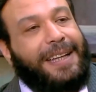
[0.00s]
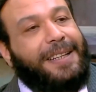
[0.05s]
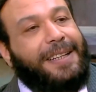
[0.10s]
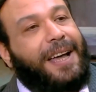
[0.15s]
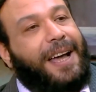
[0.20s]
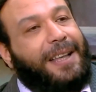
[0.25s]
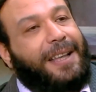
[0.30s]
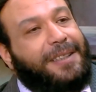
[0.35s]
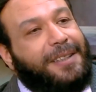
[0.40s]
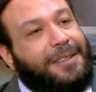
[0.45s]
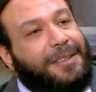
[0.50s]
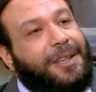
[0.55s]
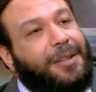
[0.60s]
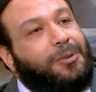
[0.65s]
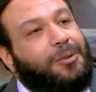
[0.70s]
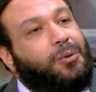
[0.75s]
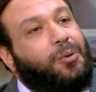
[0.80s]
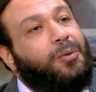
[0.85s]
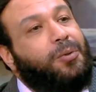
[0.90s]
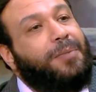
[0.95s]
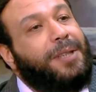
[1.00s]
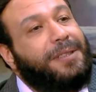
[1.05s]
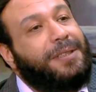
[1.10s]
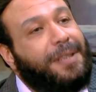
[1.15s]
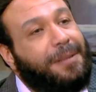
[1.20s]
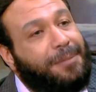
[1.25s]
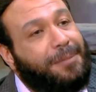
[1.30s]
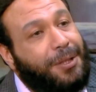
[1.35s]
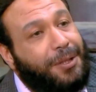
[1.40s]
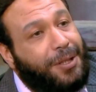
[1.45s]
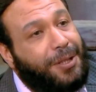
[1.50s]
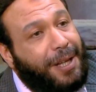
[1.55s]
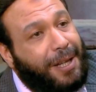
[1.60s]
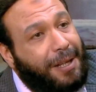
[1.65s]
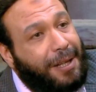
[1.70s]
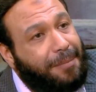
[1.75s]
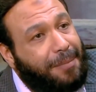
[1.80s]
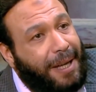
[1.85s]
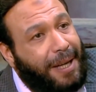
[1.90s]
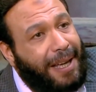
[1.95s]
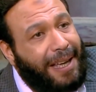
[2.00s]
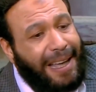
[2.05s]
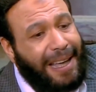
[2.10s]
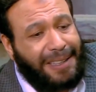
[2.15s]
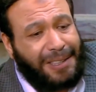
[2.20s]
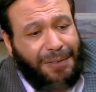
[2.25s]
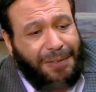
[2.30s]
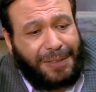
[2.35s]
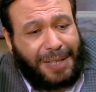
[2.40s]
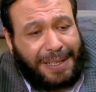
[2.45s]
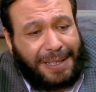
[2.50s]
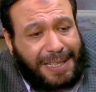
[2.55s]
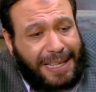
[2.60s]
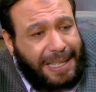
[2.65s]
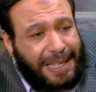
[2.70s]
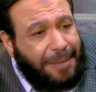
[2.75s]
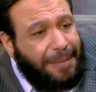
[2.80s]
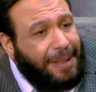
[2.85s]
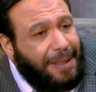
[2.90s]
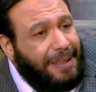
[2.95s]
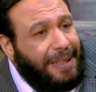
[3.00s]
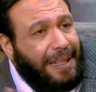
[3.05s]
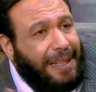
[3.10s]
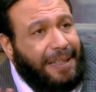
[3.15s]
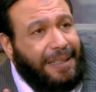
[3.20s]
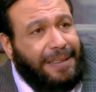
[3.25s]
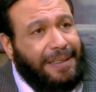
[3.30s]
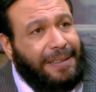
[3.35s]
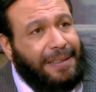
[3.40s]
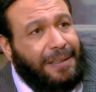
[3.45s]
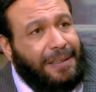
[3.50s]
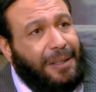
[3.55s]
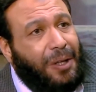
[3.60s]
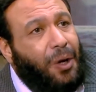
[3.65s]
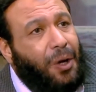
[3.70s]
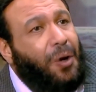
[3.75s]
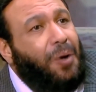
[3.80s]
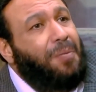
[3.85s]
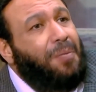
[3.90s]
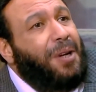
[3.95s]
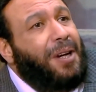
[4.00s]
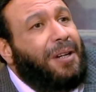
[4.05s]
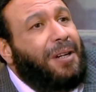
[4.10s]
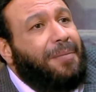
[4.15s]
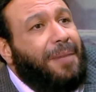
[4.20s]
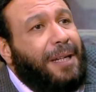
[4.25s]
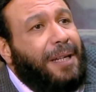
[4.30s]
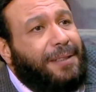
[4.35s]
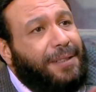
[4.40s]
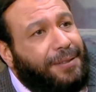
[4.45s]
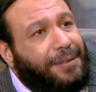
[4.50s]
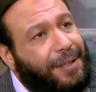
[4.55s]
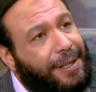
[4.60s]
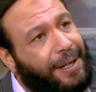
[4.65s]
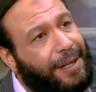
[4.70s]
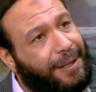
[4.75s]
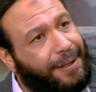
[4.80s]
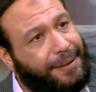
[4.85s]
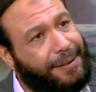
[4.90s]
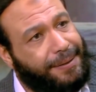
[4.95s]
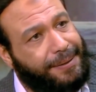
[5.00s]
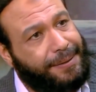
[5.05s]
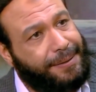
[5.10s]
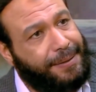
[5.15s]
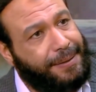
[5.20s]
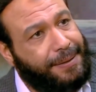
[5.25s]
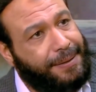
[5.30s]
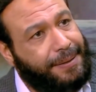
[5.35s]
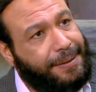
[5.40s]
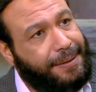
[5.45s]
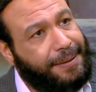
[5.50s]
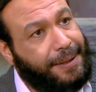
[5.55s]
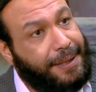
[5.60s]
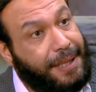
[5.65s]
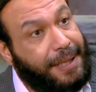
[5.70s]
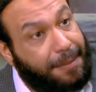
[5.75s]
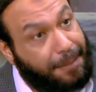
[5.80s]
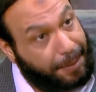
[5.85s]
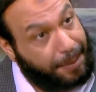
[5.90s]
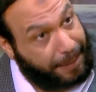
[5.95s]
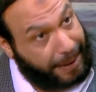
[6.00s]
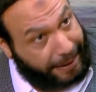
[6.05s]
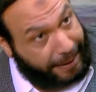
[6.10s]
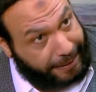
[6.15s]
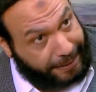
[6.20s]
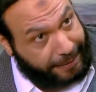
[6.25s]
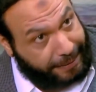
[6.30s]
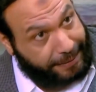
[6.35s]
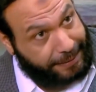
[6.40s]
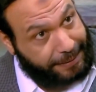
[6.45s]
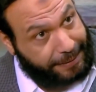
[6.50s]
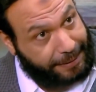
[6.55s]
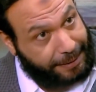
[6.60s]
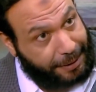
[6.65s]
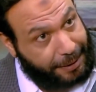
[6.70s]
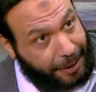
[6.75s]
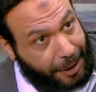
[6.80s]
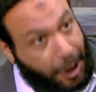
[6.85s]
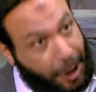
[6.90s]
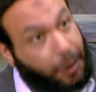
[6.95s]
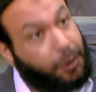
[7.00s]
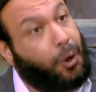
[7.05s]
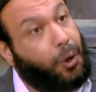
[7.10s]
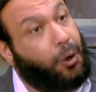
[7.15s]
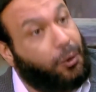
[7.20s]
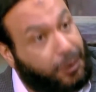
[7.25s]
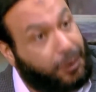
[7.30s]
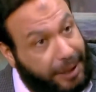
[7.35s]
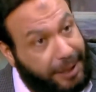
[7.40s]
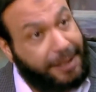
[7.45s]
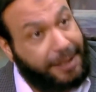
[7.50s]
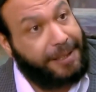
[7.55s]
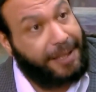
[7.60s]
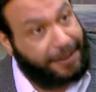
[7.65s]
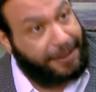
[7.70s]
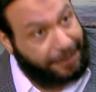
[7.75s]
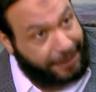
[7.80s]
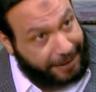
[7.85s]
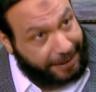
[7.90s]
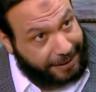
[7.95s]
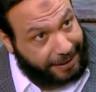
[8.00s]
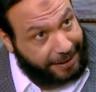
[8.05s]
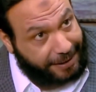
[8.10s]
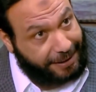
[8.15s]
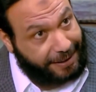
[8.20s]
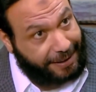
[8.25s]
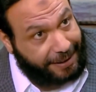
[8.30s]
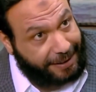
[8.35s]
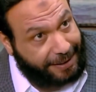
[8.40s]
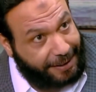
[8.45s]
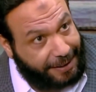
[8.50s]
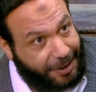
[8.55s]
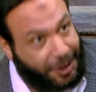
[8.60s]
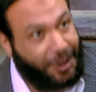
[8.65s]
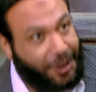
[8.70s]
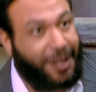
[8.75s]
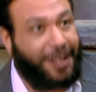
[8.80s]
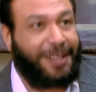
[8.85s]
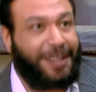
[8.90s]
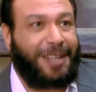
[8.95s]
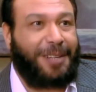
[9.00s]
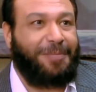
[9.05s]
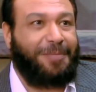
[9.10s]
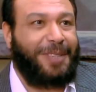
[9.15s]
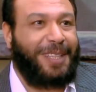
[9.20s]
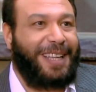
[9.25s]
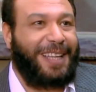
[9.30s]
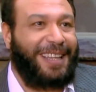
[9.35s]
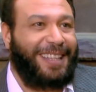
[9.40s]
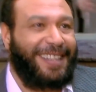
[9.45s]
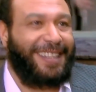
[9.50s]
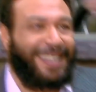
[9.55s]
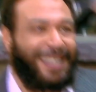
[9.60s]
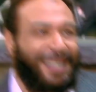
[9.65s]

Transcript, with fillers: لان حضرتك طول ما انت بتشتغل معاه هتفضل زي ما انت كده عمرك ما هتترقى انما معانا تحط ايدك في ايدينا ان شاء الله ربنا